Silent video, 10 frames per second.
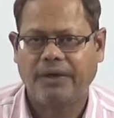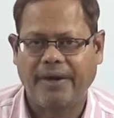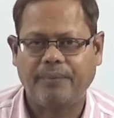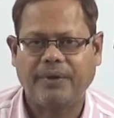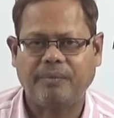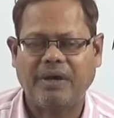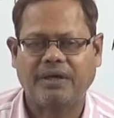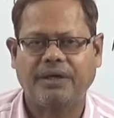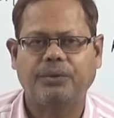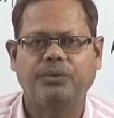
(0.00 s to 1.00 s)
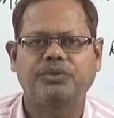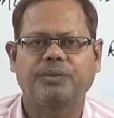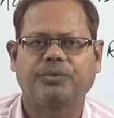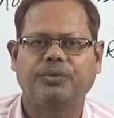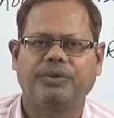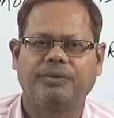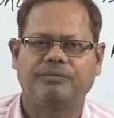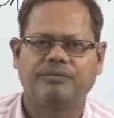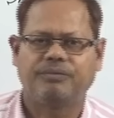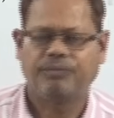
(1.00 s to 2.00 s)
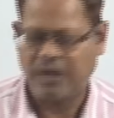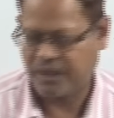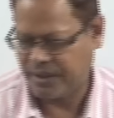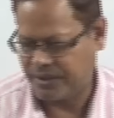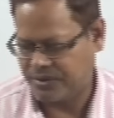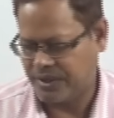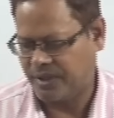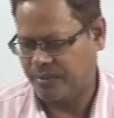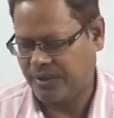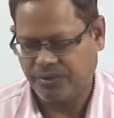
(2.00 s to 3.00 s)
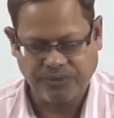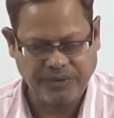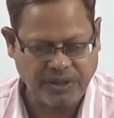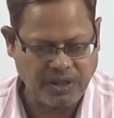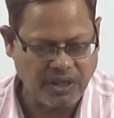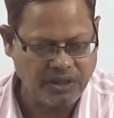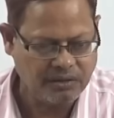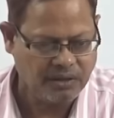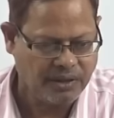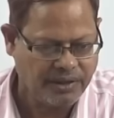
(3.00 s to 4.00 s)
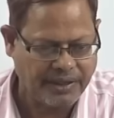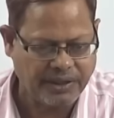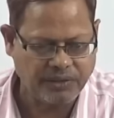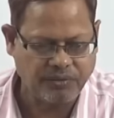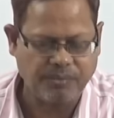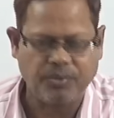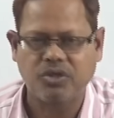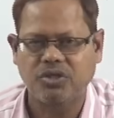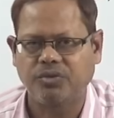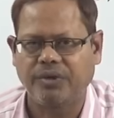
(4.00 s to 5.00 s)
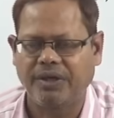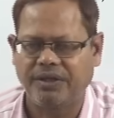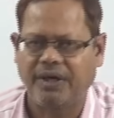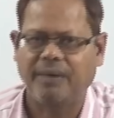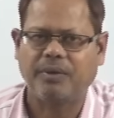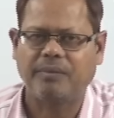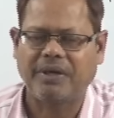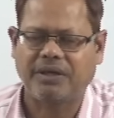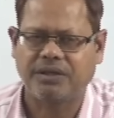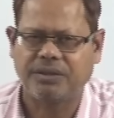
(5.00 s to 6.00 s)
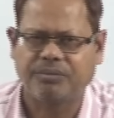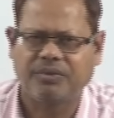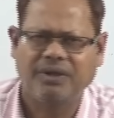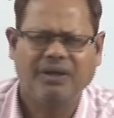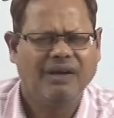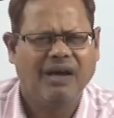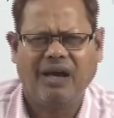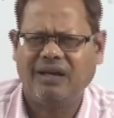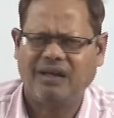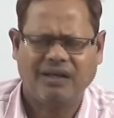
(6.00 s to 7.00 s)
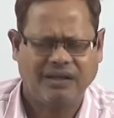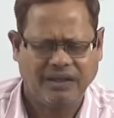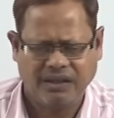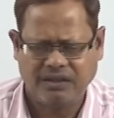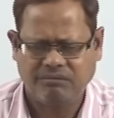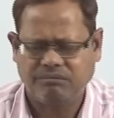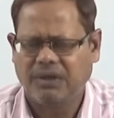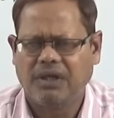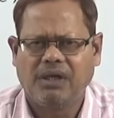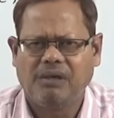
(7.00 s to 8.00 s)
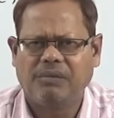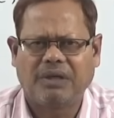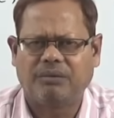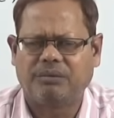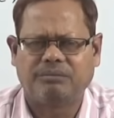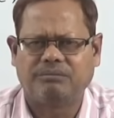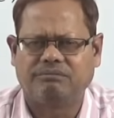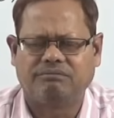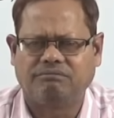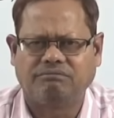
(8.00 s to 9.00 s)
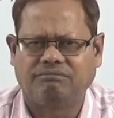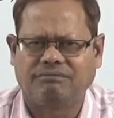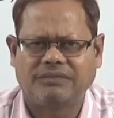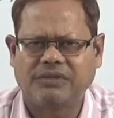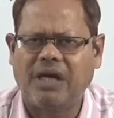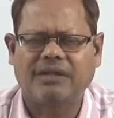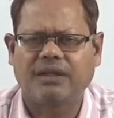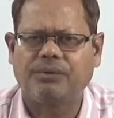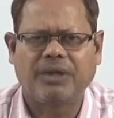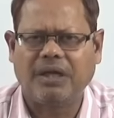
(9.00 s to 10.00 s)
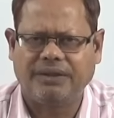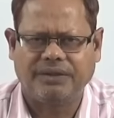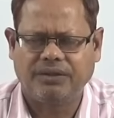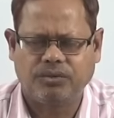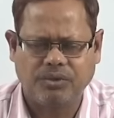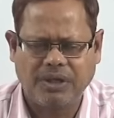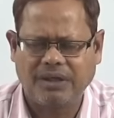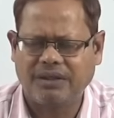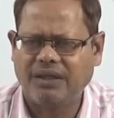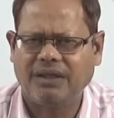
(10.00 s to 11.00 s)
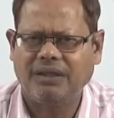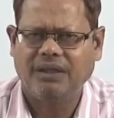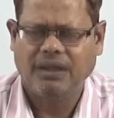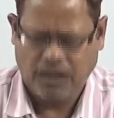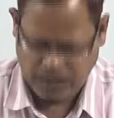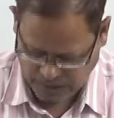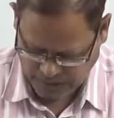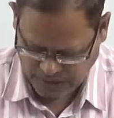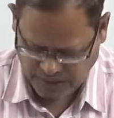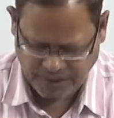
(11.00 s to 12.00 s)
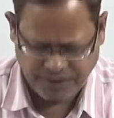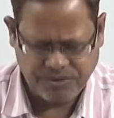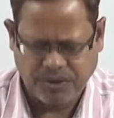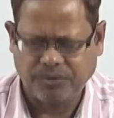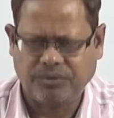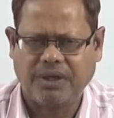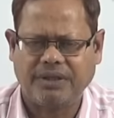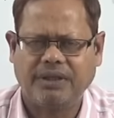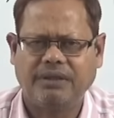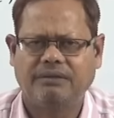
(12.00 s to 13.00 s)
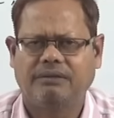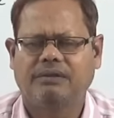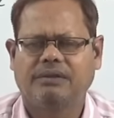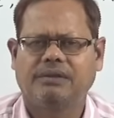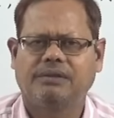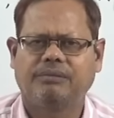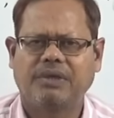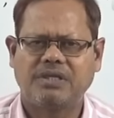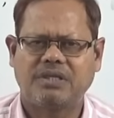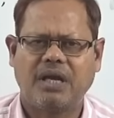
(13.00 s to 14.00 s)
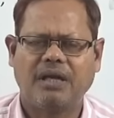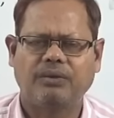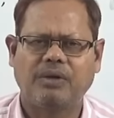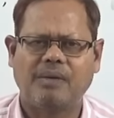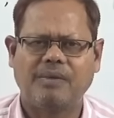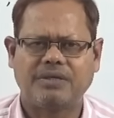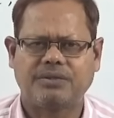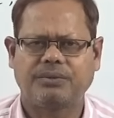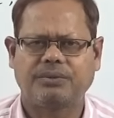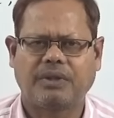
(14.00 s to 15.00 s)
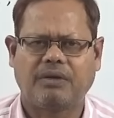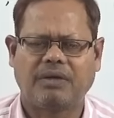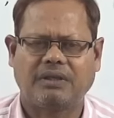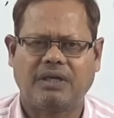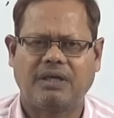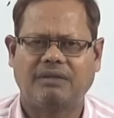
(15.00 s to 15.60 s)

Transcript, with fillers: రేపటి మార్కెట్ చెప్తుంది మార్కెట్ సెంటిమెంట్ వీక్గా నెగిటివా పాజిటివ్ అనేది రేపటి మార్కెట్ చెప్తుంది అయినా కానీ మనం జాగ్రత్తగా ఉండాలి ఎందుకు ఉండాలంటే అక్కడ ఏం జరుగుతున్నది ఇజ్రాయెల్ హమాస్ తర్వాత